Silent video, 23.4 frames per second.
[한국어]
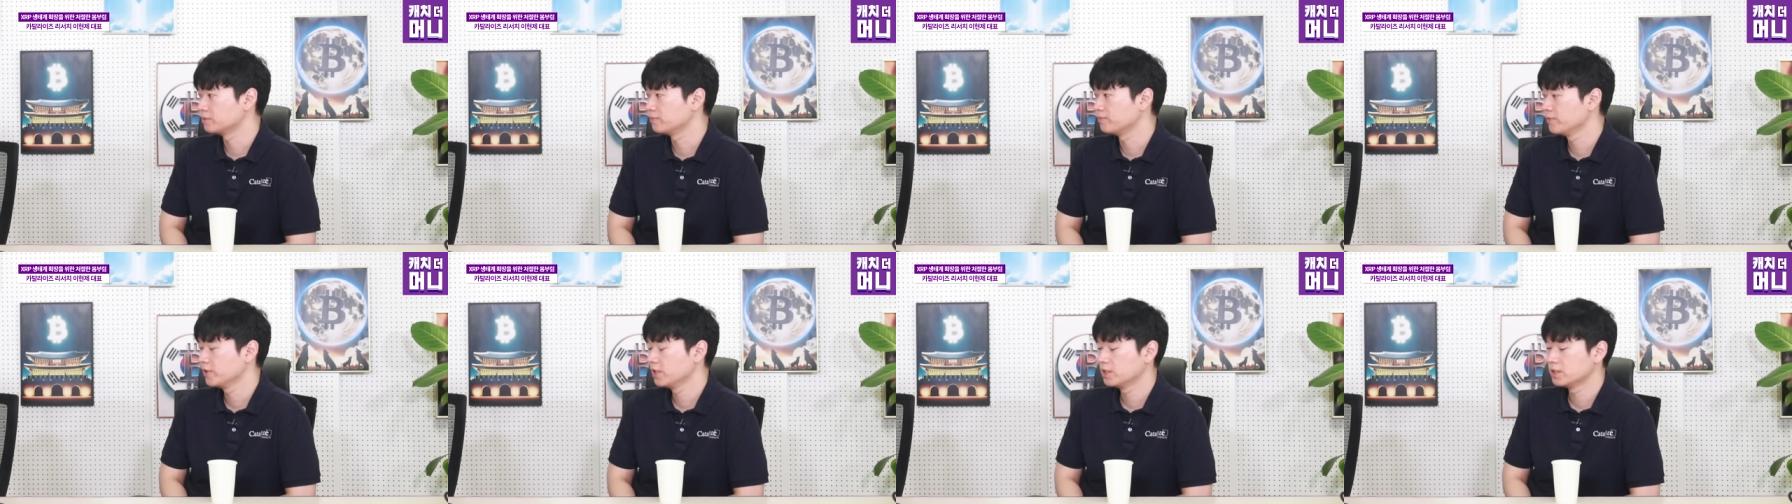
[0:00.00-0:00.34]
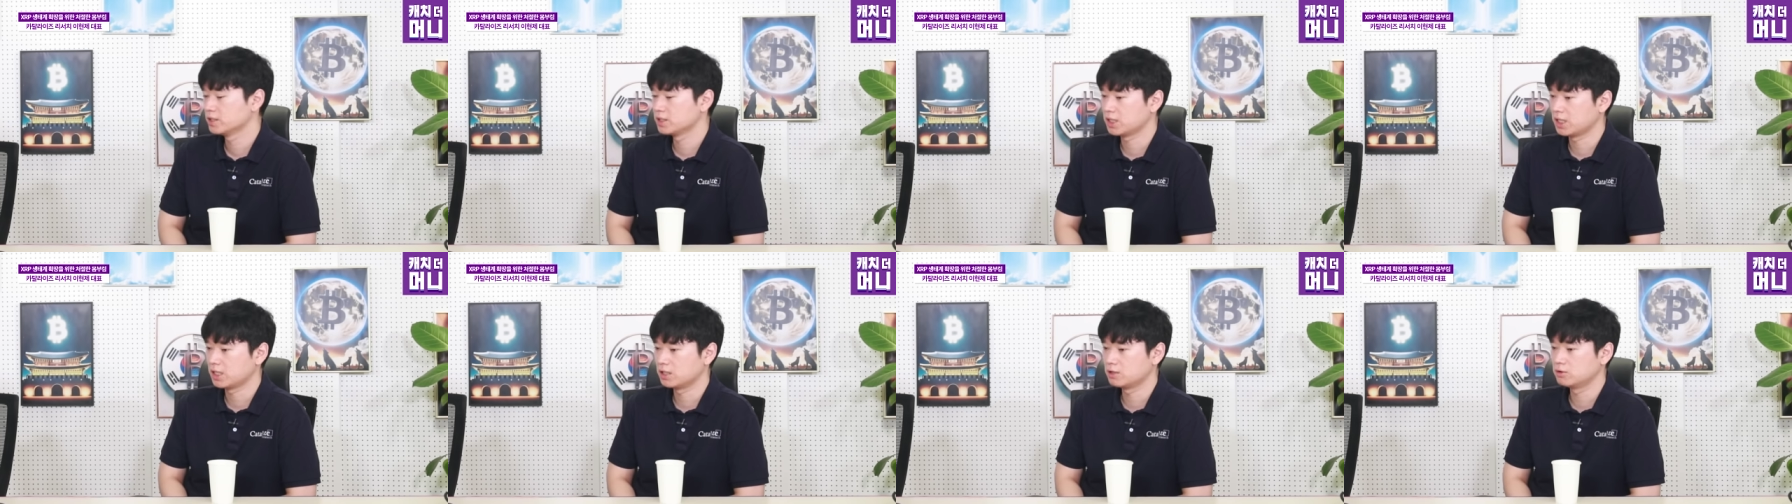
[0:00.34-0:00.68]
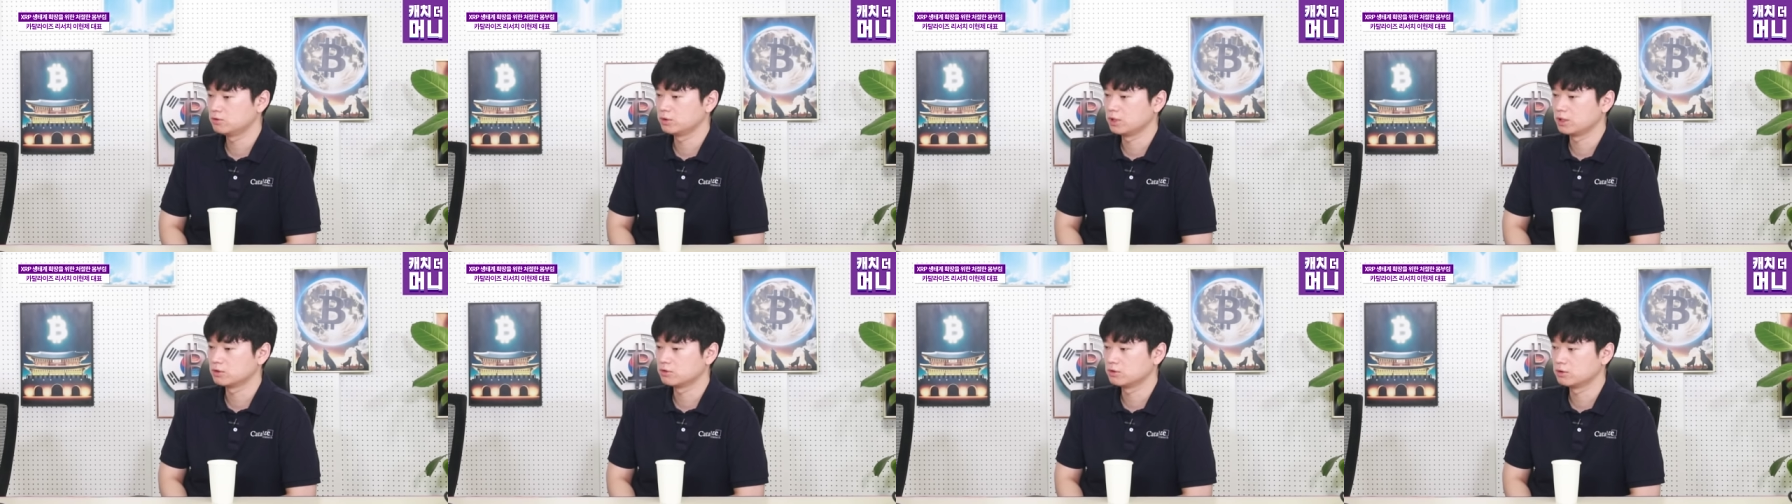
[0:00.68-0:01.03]
네.
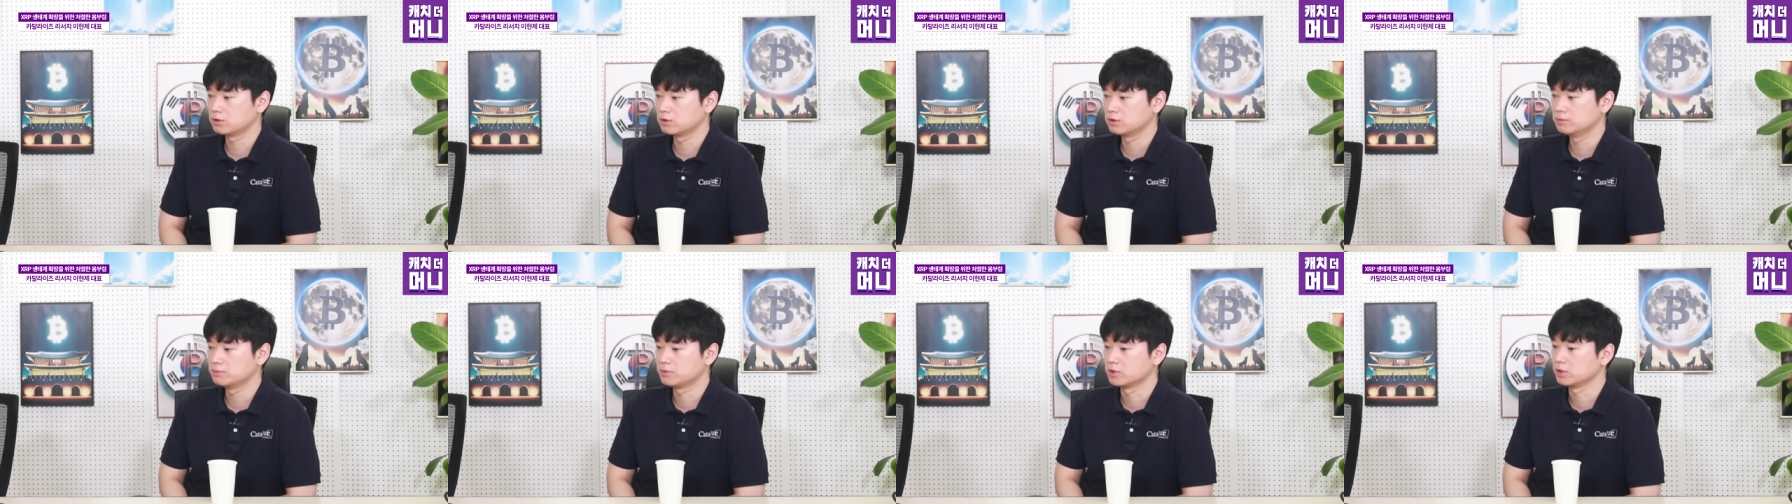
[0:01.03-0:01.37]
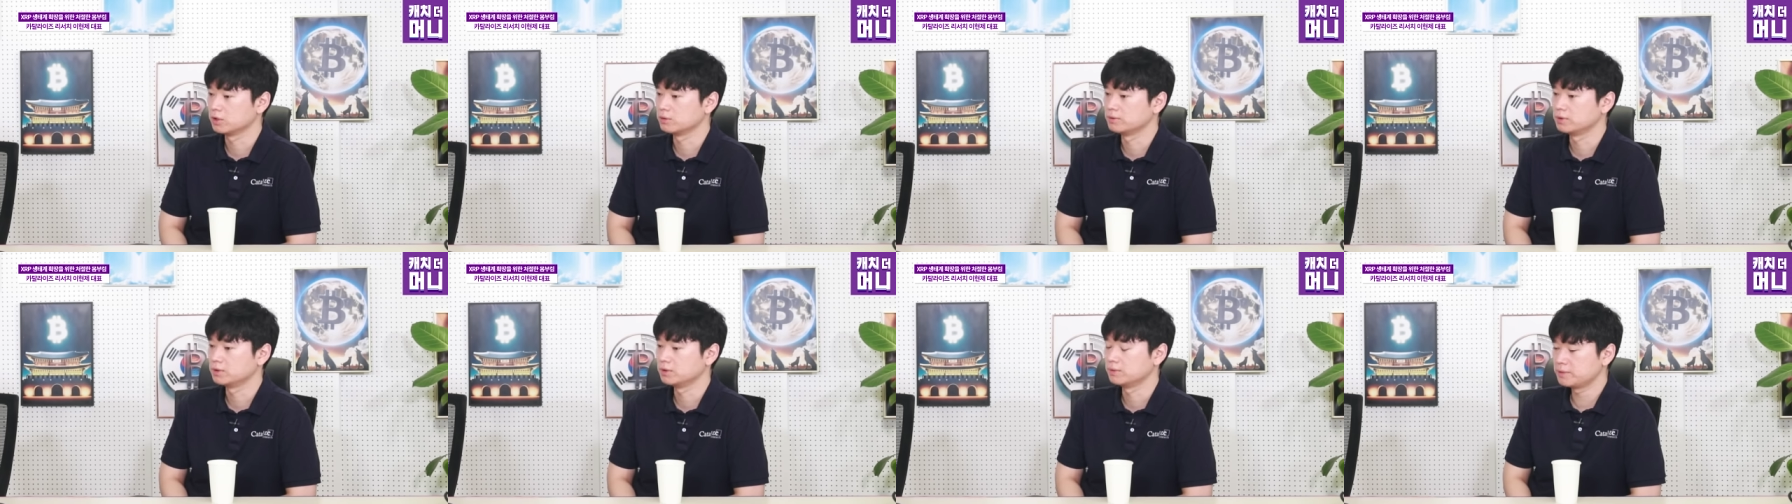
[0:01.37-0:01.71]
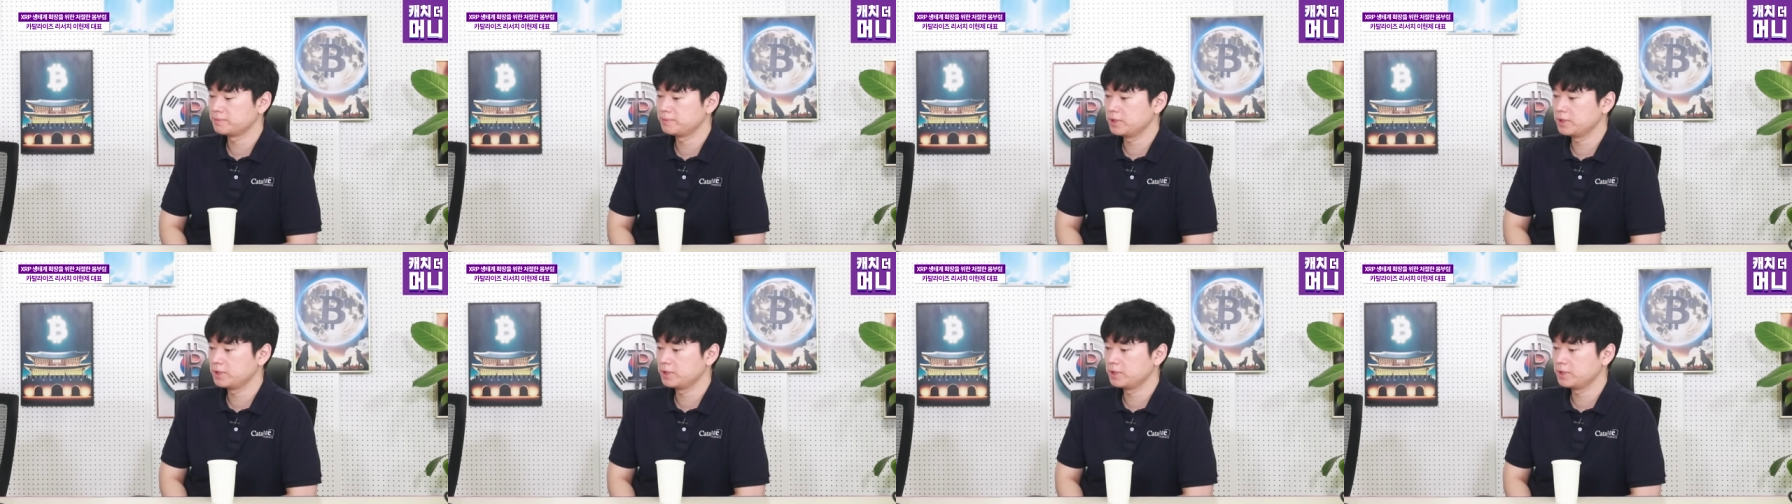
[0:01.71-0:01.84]
자하우 네트워크는 뭐냐면은